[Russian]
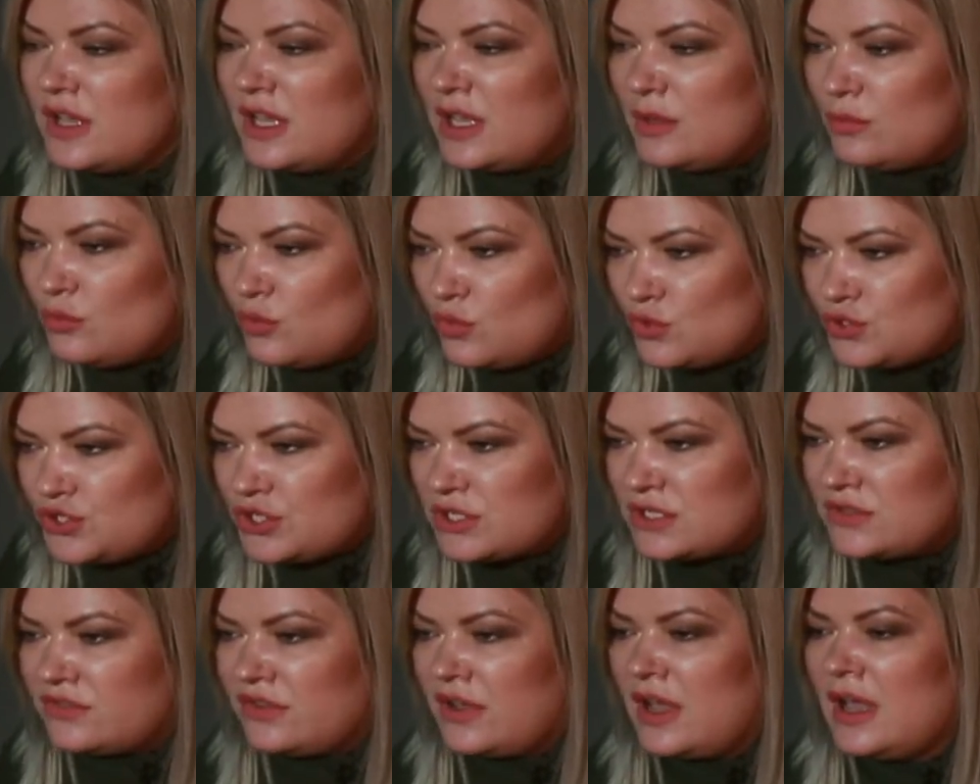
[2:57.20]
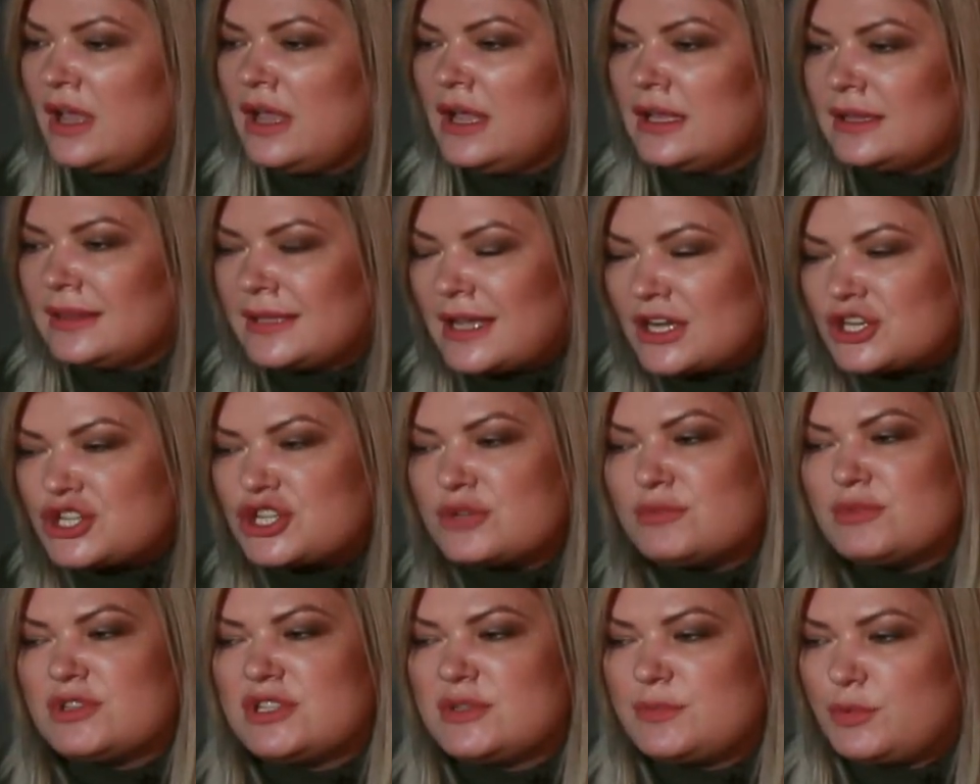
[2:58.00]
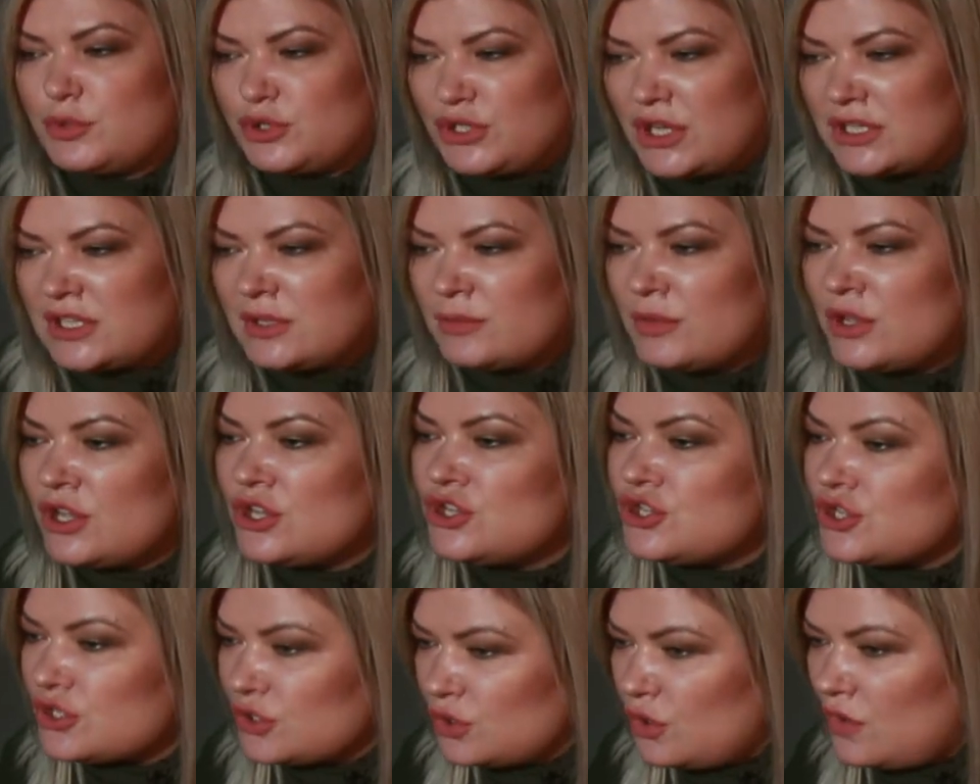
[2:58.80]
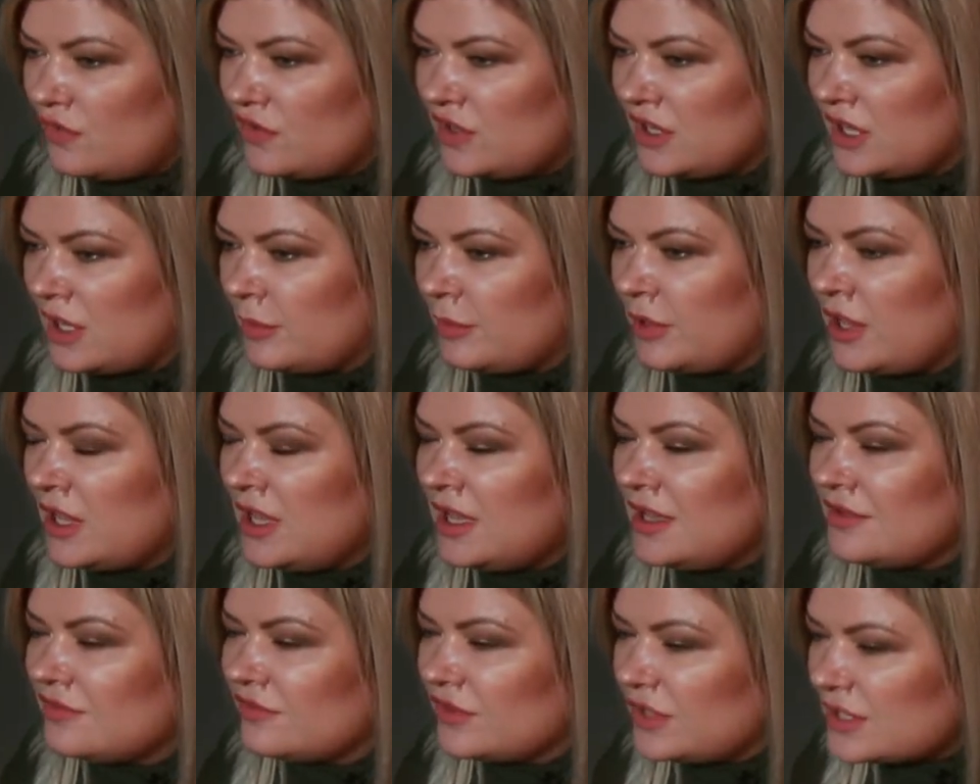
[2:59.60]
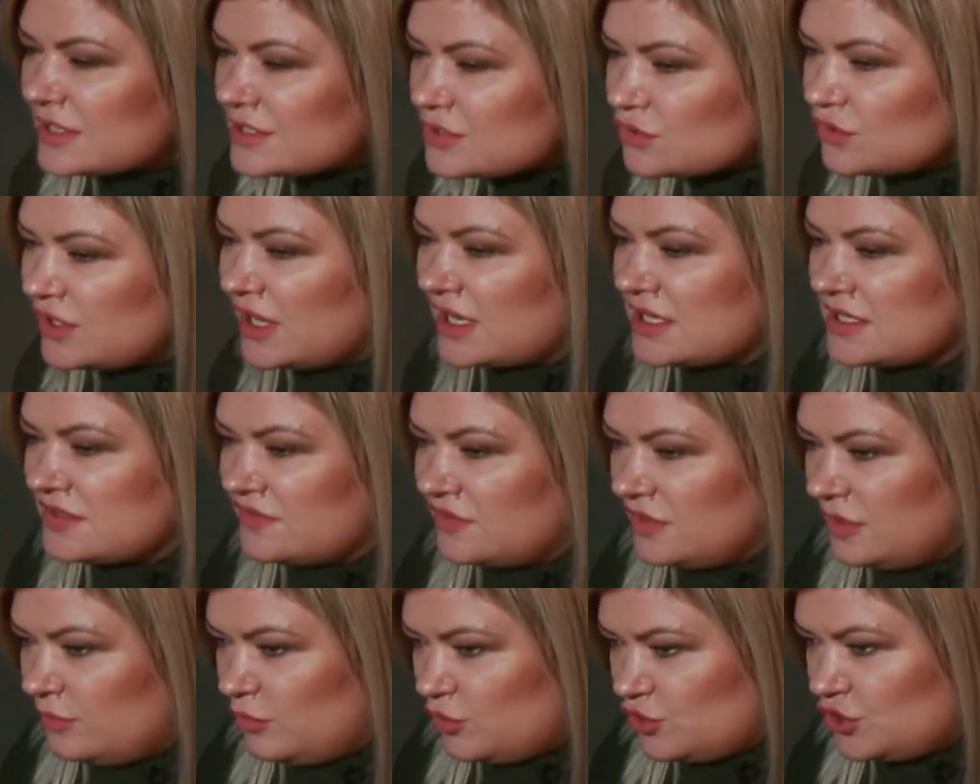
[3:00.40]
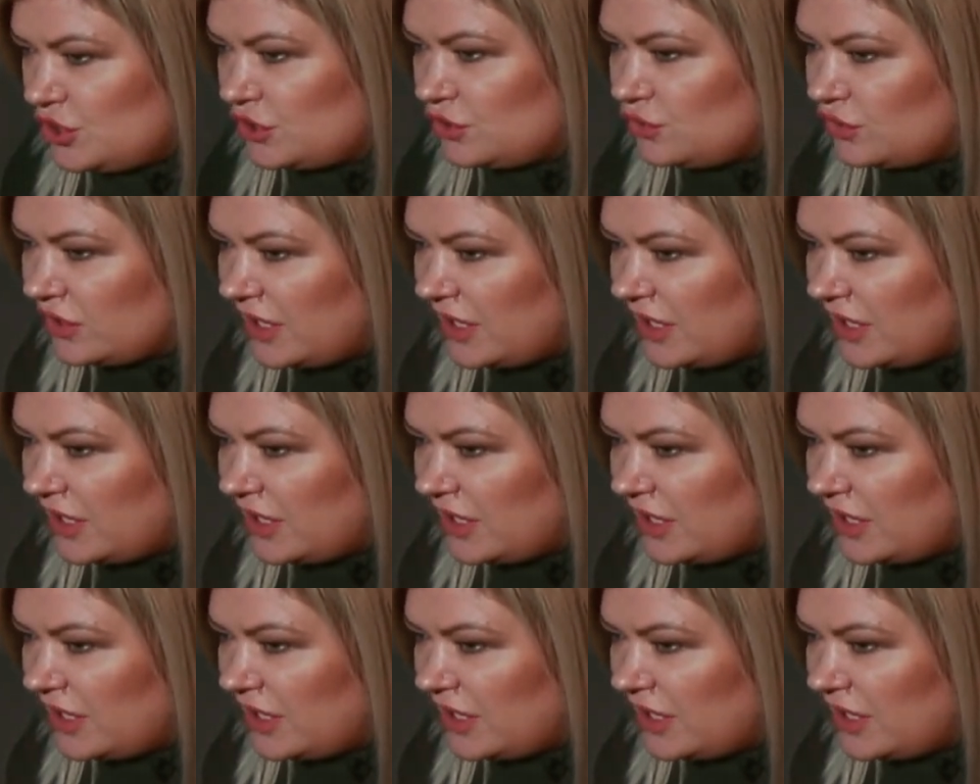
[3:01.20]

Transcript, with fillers: имущества нашими депутатами и чиновниками в государственный бюджет